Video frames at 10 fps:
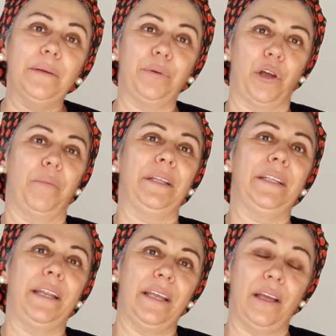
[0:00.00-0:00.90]
porque é uma,
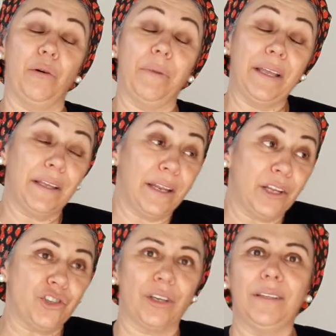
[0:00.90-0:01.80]
é uma
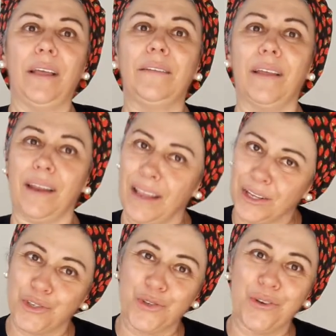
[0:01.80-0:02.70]
igreja que tem
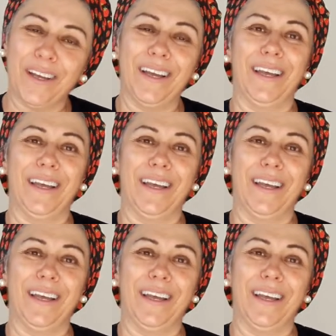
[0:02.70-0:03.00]
endereço,